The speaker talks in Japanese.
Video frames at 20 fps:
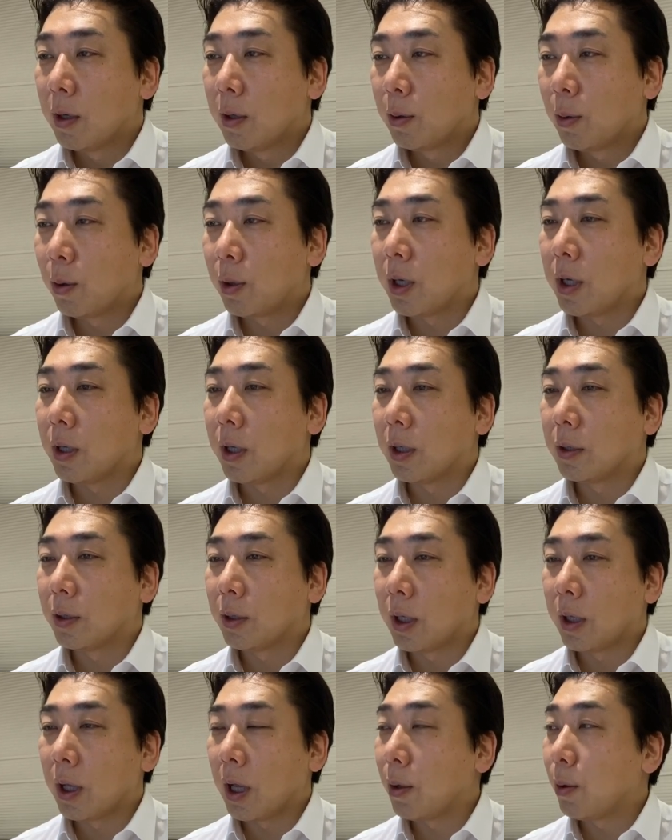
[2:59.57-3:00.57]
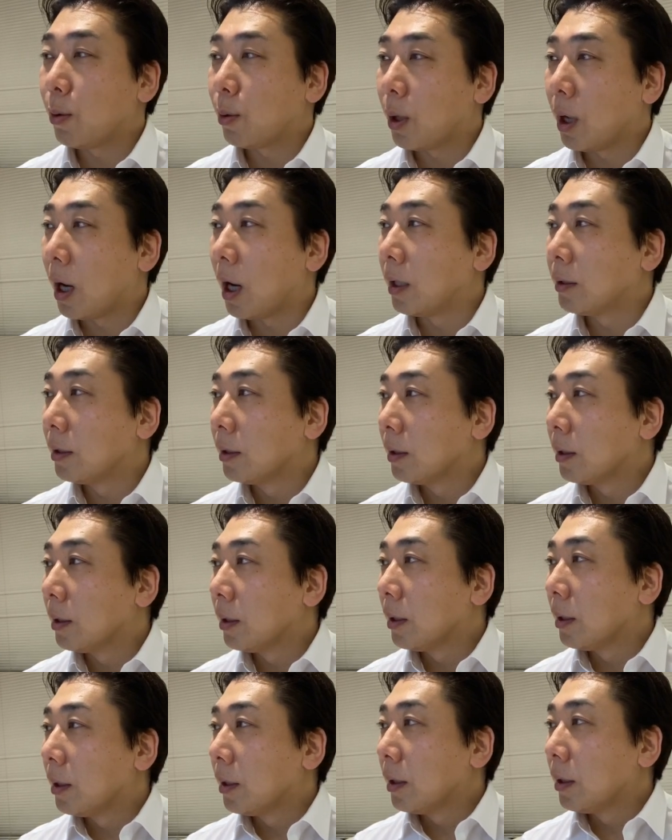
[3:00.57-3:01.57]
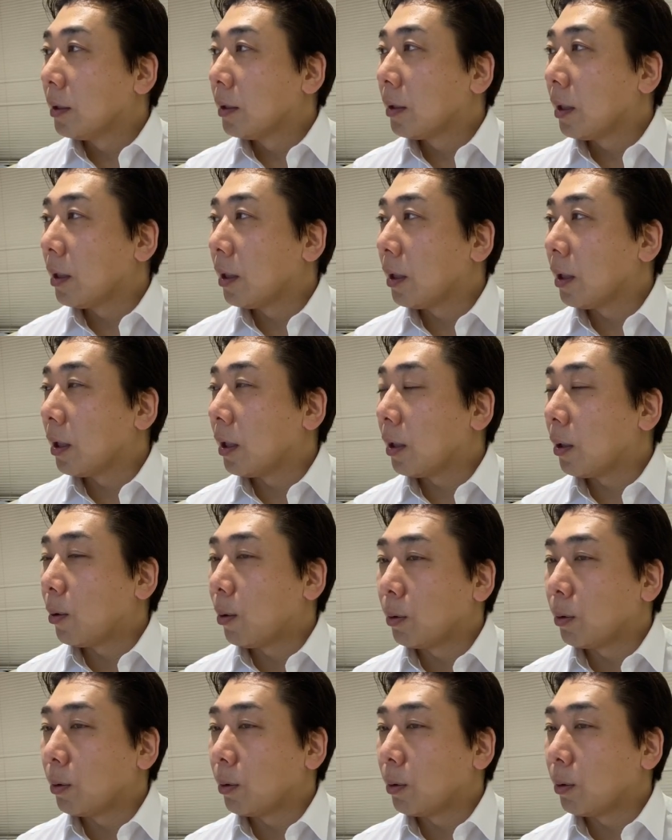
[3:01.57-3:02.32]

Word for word: 時にですねなんとか、えー、コー